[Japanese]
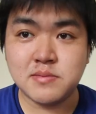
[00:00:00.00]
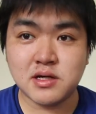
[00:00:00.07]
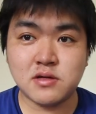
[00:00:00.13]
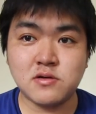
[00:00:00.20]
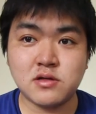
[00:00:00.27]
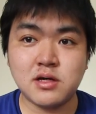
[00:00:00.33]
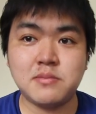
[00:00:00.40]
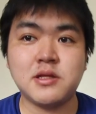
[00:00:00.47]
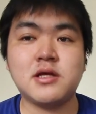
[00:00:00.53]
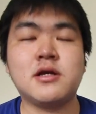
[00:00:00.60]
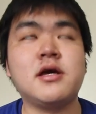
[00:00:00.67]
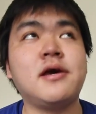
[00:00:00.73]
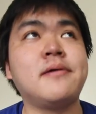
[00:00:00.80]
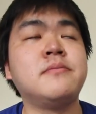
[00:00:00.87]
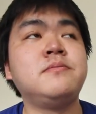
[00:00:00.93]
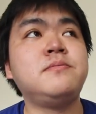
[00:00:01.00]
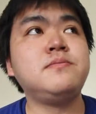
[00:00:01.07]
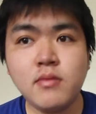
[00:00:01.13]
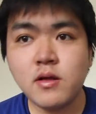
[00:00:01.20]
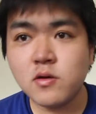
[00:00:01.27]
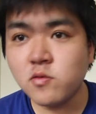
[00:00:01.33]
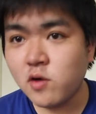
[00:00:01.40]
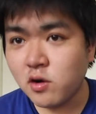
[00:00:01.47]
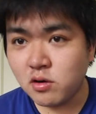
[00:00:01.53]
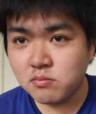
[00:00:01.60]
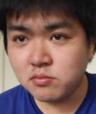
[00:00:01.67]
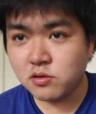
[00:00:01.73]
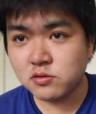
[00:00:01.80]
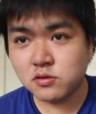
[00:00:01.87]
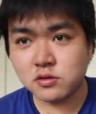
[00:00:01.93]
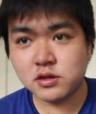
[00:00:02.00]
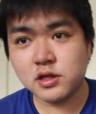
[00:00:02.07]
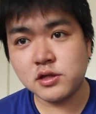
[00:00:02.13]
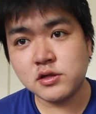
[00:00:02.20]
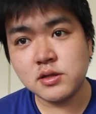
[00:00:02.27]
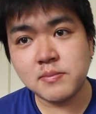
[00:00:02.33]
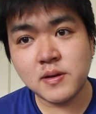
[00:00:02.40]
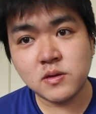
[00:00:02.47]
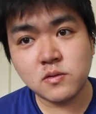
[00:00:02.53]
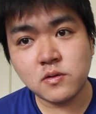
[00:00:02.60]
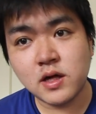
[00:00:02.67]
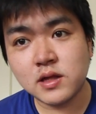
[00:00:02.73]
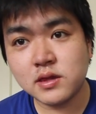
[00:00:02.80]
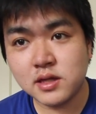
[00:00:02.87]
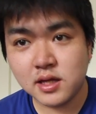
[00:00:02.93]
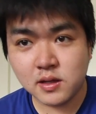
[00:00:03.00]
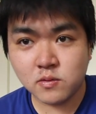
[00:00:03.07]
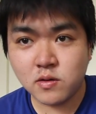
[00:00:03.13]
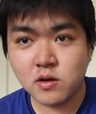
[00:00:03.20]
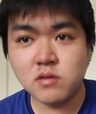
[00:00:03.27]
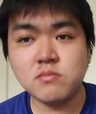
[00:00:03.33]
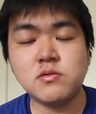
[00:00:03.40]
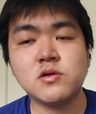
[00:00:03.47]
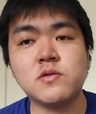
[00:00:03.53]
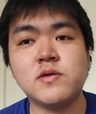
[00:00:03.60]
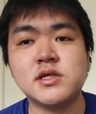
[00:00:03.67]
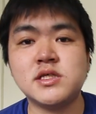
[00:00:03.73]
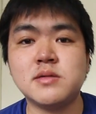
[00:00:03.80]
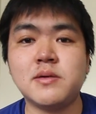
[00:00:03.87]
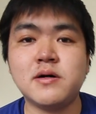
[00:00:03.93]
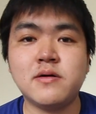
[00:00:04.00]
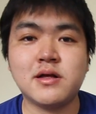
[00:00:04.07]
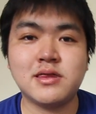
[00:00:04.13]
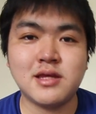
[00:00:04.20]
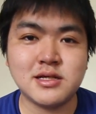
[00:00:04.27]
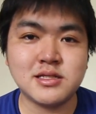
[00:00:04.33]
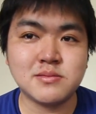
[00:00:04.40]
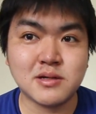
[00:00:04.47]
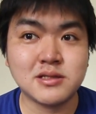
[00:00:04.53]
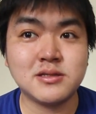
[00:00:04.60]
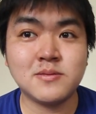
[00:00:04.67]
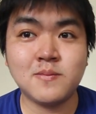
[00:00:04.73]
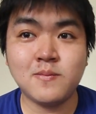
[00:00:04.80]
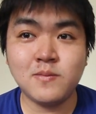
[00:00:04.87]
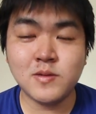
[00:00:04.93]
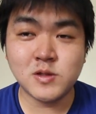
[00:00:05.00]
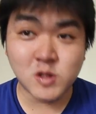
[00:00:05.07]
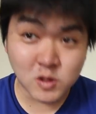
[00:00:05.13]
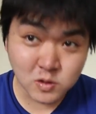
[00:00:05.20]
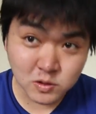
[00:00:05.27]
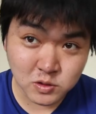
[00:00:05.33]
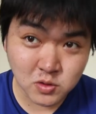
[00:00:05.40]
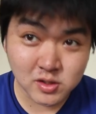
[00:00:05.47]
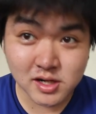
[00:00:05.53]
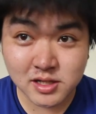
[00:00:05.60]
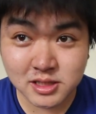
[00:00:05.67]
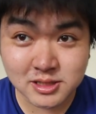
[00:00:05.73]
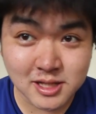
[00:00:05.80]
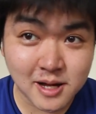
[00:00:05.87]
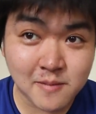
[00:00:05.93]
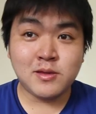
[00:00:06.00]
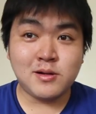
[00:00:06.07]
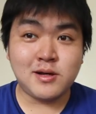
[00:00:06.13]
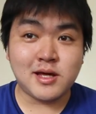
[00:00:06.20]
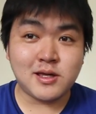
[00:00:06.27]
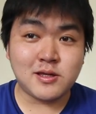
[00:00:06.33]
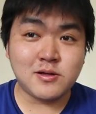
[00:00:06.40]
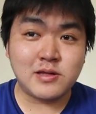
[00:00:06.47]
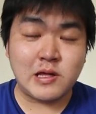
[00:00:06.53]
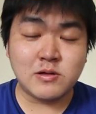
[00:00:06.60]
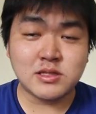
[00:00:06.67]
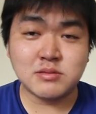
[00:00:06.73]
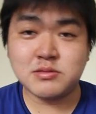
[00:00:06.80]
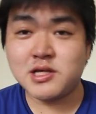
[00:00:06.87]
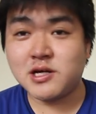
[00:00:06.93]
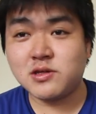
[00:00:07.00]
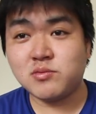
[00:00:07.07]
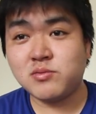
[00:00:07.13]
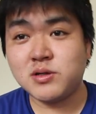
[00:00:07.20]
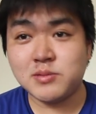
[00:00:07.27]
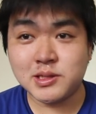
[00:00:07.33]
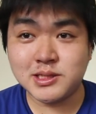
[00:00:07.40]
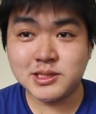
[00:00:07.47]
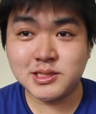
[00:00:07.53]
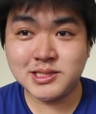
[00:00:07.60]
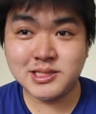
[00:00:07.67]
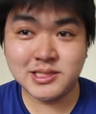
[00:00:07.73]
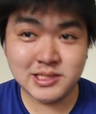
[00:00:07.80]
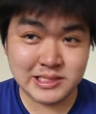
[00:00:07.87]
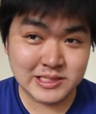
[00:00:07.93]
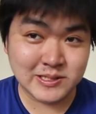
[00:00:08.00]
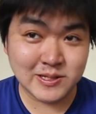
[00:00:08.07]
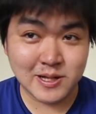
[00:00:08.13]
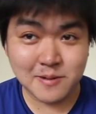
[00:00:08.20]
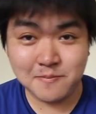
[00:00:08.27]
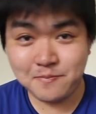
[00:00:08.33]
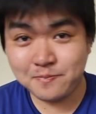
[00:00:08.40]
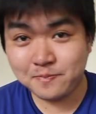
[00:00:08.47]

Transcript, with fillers: まきを食べたり、ドラゴンボートっていうイベントをやって、ドラゴンボートフェスティバルをやったりします。そういうご紹介でした。連休楽しみたいと思います。それでは。